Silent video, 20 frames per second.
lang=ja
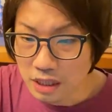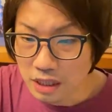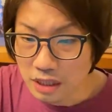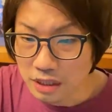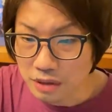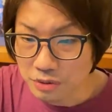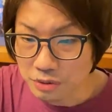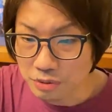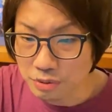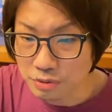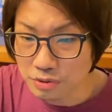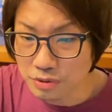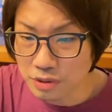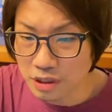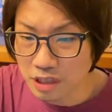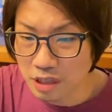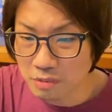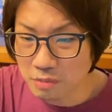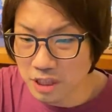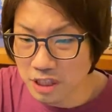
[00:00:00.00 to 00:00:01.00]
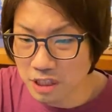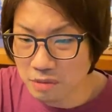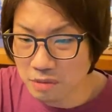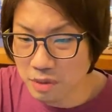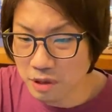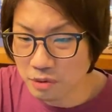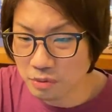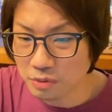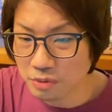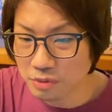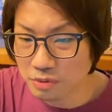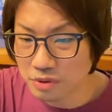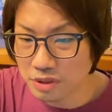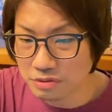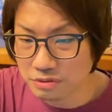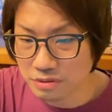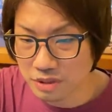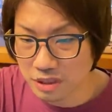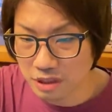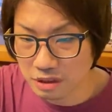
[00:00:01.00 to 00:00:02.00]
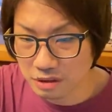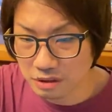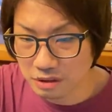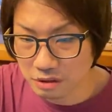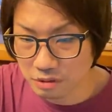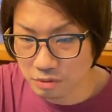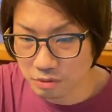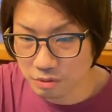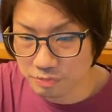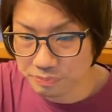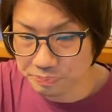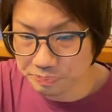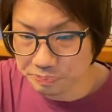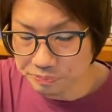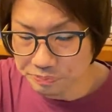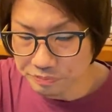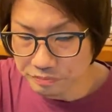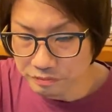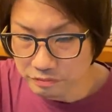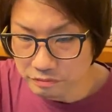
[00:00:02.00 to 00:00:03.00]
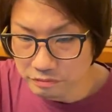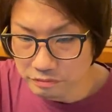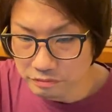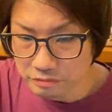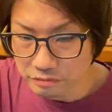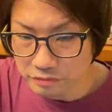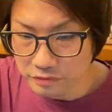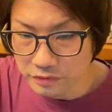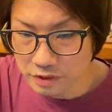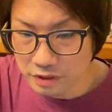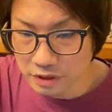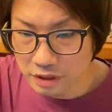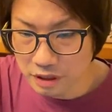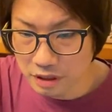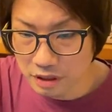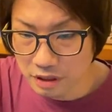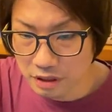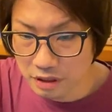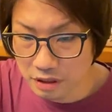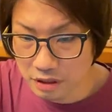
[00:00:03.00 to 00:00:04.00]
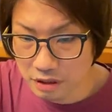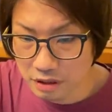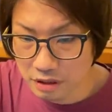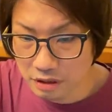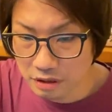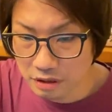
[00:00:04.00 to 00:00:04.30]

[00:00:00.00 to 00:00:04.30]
えっと、曲が玉手箱のような作りだったと。ね、